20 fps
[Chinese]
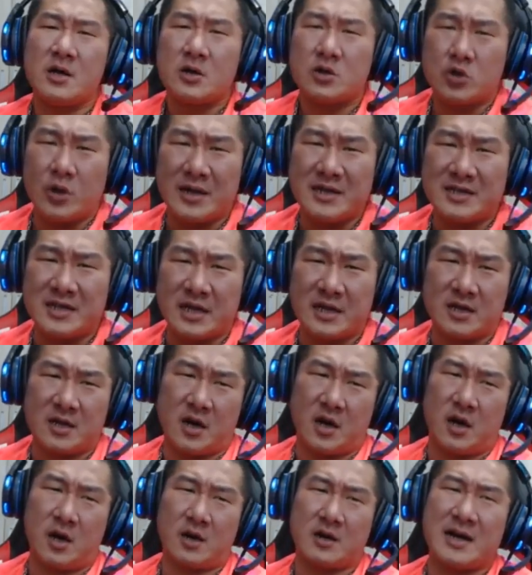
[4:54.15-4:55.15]
选情
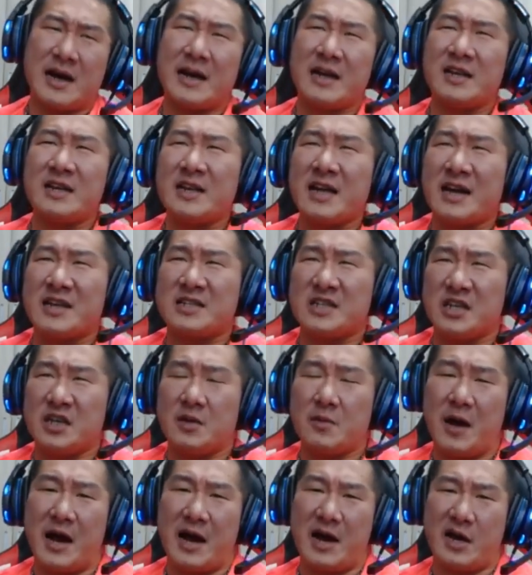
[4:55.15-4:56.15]
哦，甲恁娘
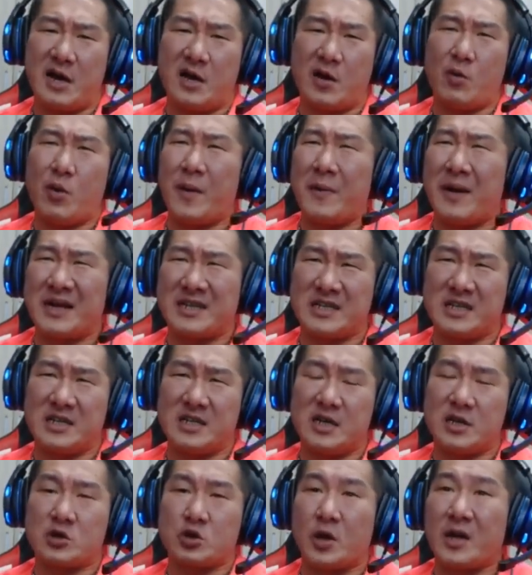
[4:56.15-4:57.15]
几百咧，我冇记
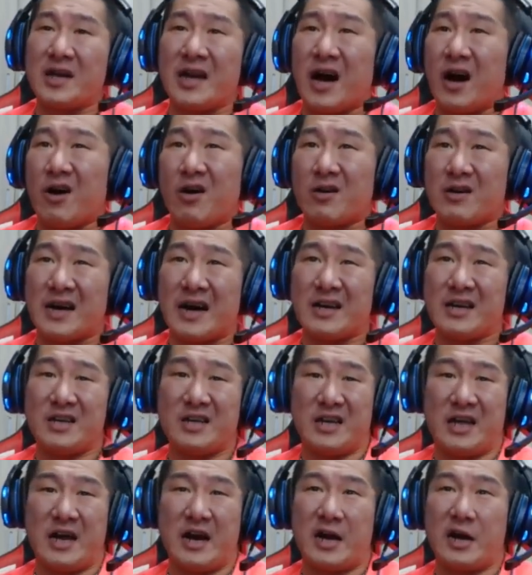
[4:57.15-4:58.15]
个。选老，甲恁
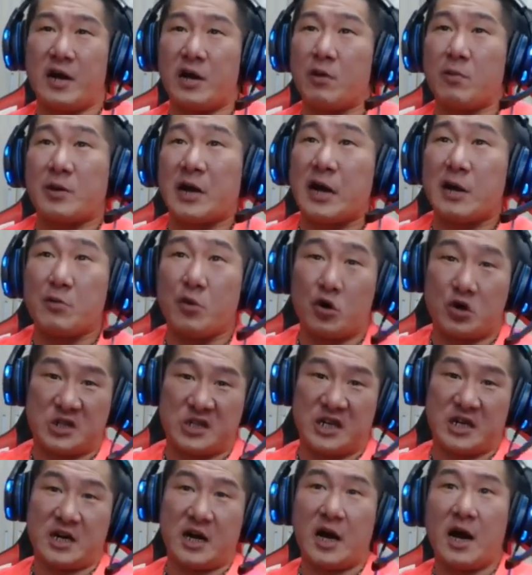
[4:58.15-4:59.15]
娘咧，拢甲你无
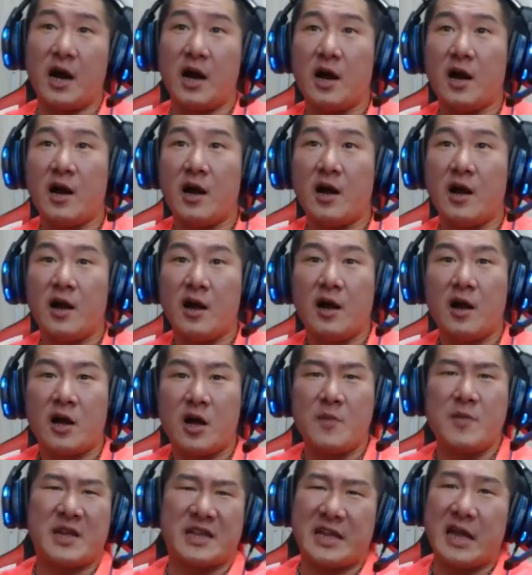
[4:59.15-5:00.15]
熟啦。
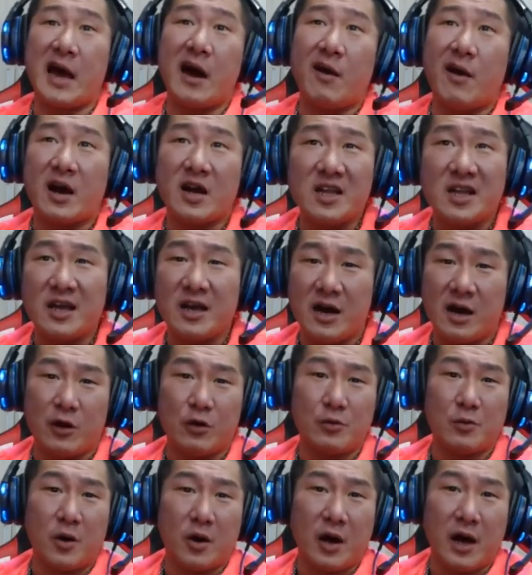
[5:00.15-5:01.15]
你别调啊，你听
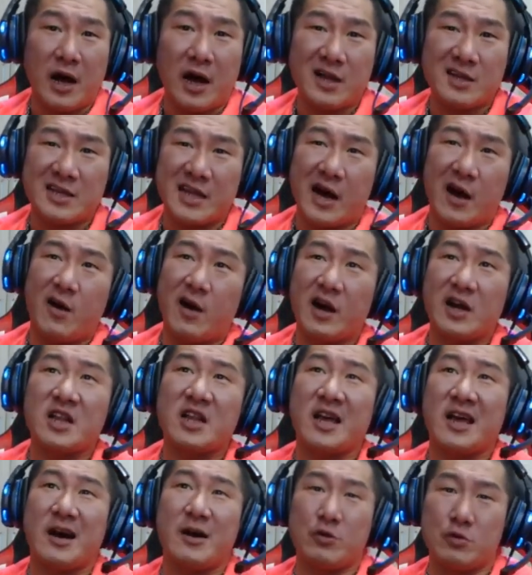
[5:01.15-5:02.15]
有无啦？调啊，你
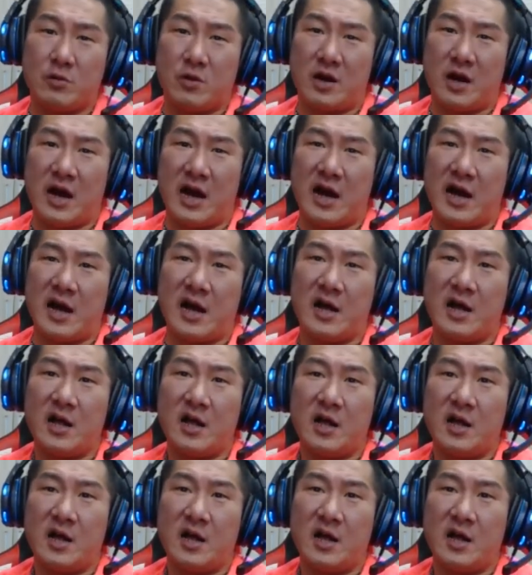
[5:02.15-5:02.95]
听有无啦？